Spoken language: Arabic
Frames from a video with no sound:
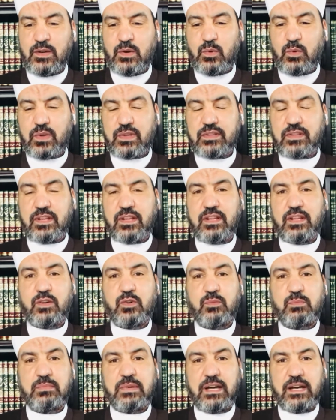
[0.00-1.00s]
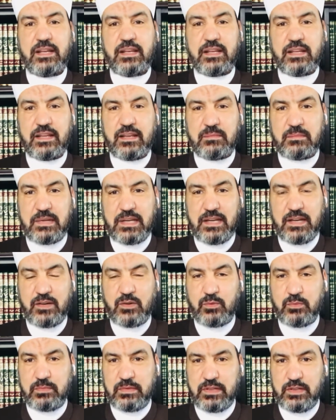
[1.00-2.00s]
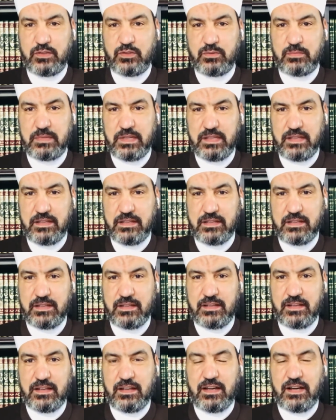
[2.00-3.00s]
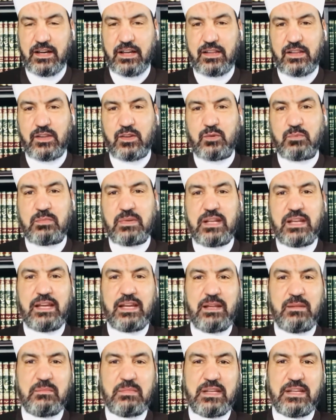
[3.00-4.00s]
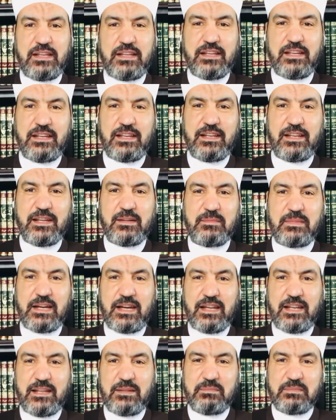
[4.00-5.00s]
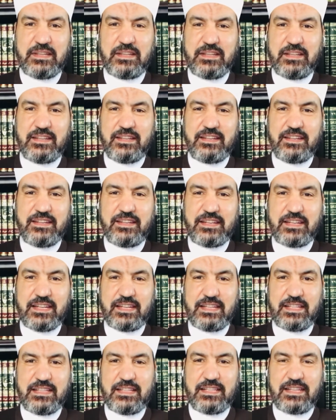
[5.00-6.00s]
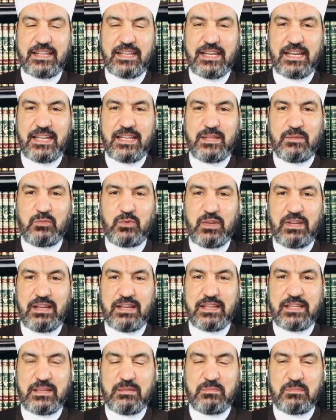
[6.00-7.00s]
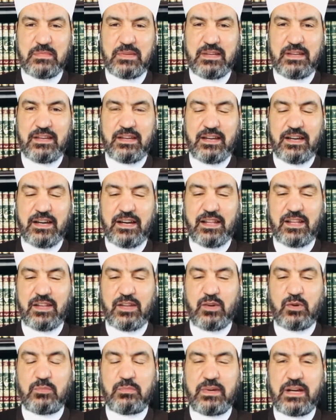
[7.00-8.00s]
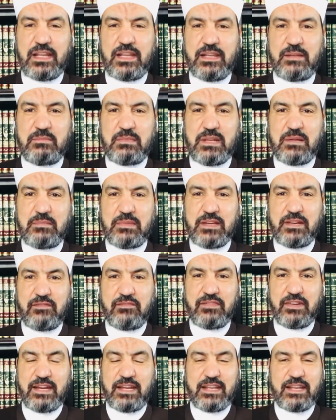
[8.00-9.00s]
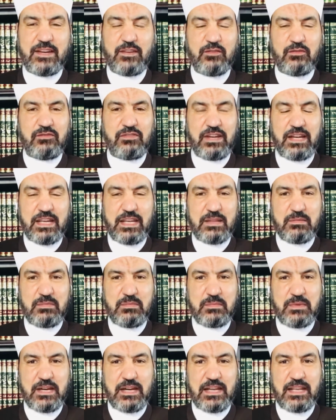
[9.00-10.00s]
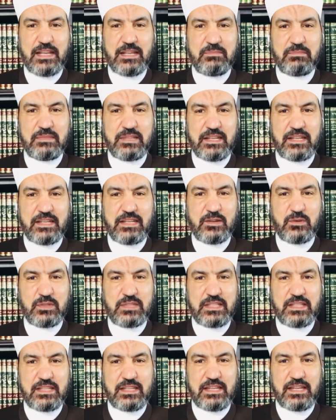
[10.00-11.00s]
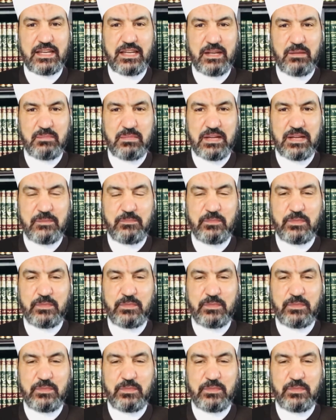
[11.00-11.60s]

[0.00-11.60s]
وارض اللهم عنا معهم أجمعين اللهم لا علم لنا إلا ما علمتنا إنك أنت العليم الحكيم اللهم علمنا ما ينفعنا وانفعنا بما علمتنا وزدنا علما